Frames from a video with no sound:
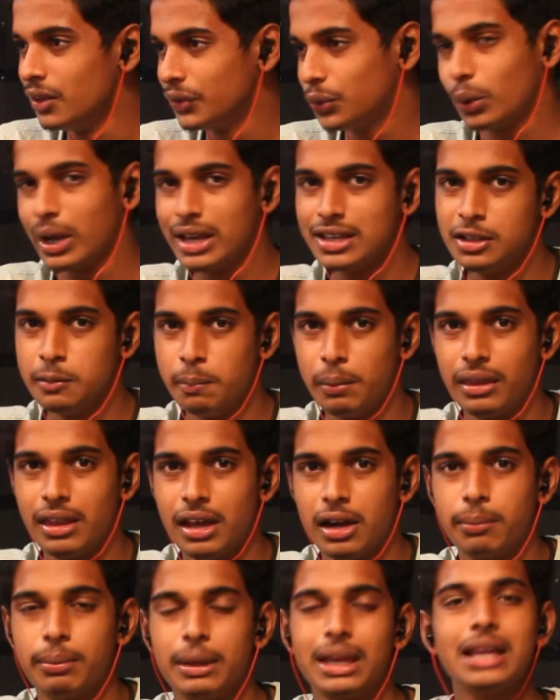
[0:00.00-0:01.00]
ஸோ கைஸ் இப்படி
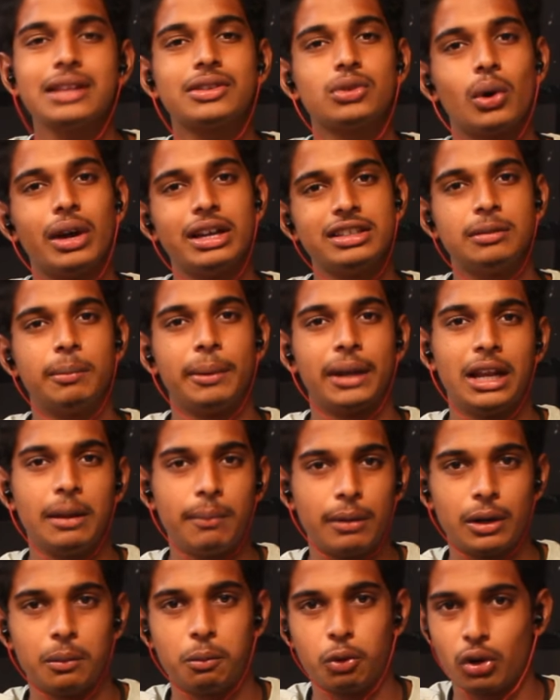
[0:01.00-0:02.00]
தான் இருப்பீங்க ஸோ கைஸ் இப்போ என்ன
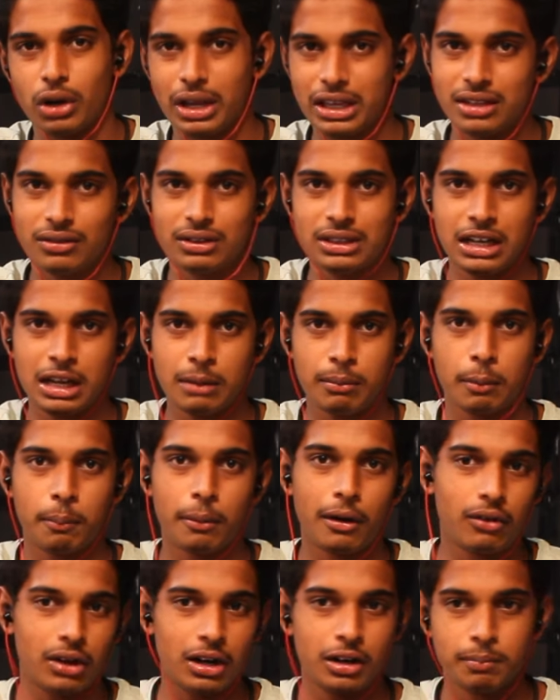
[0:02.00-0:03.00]
பண்ண போகிறேன்னா இதை வந்து நான் இப்போ
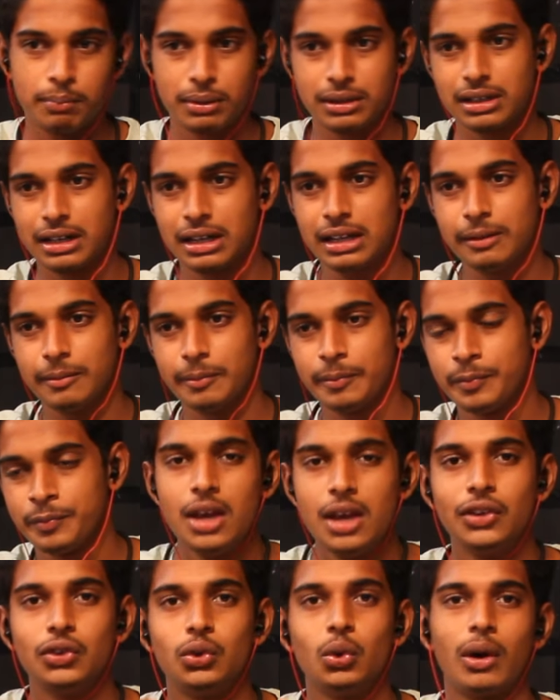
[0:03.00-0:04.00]
பவர் ஆன் பண்ணுறேன்
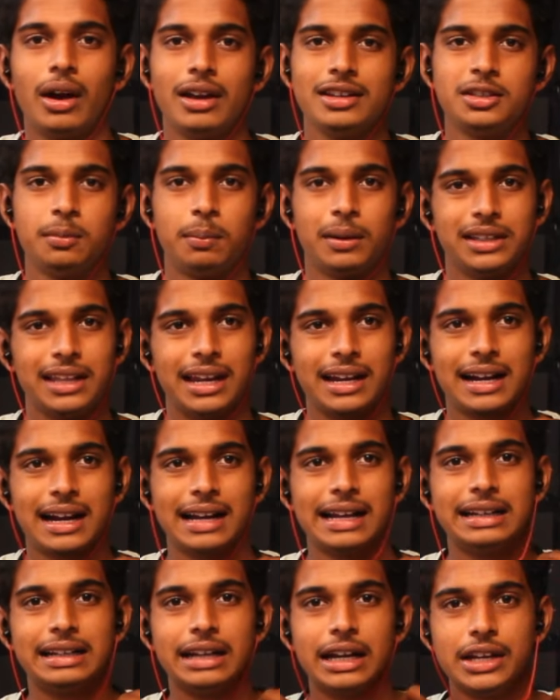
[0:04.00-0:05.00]
ஸோ காய்ஸ் பார்த்தீங்கன்னா
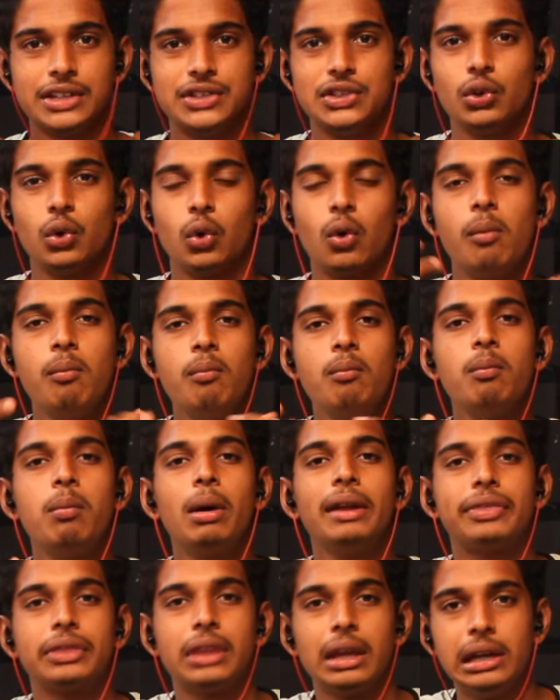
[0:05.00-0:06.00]
கனெக்ட் ஆகிடுச்சு ரொம்ப
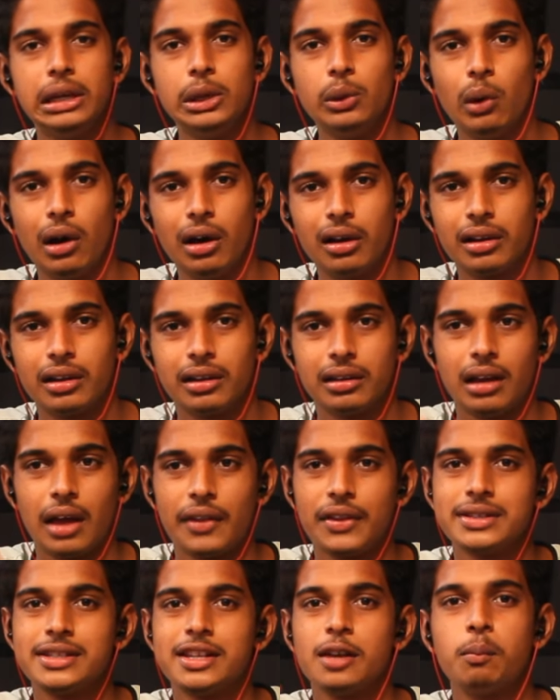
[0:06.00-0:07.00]
தெளிவாக இருக்குது
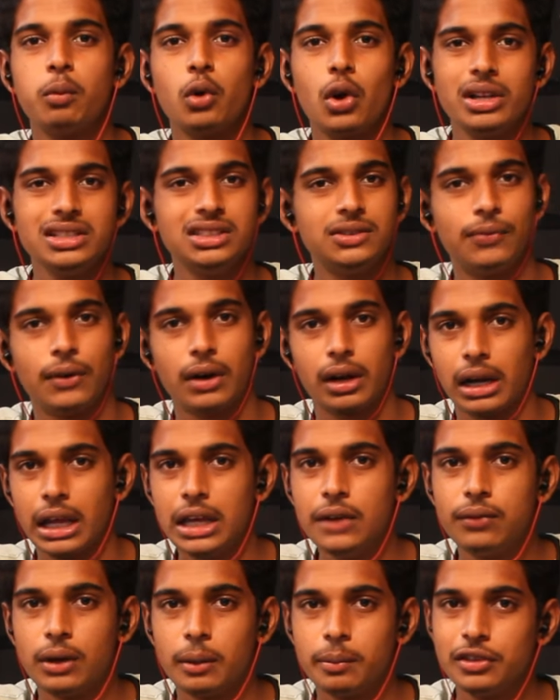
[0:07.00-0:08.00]
அந்த ஜெப்ரானிக்ஸ் ஃபார்
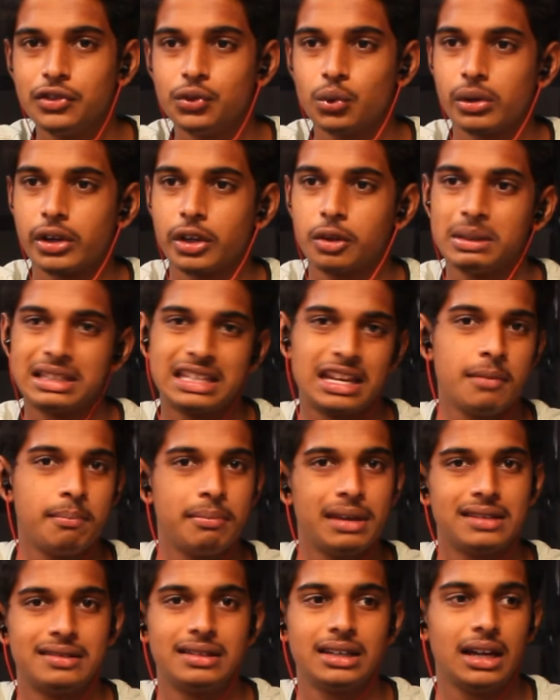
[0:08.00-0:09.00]
லைஃப் அப்படின்னு சொல்கிறது பார்த்தீங்கன்னா
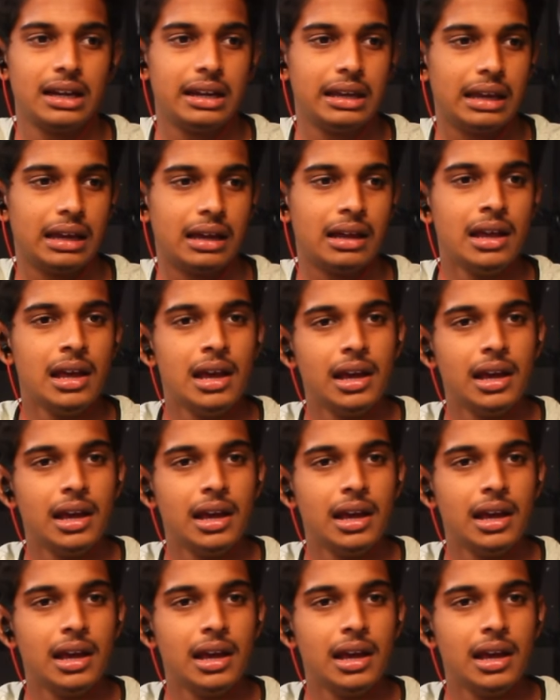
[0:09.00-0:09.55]
பேசிக்காக நீங்கள்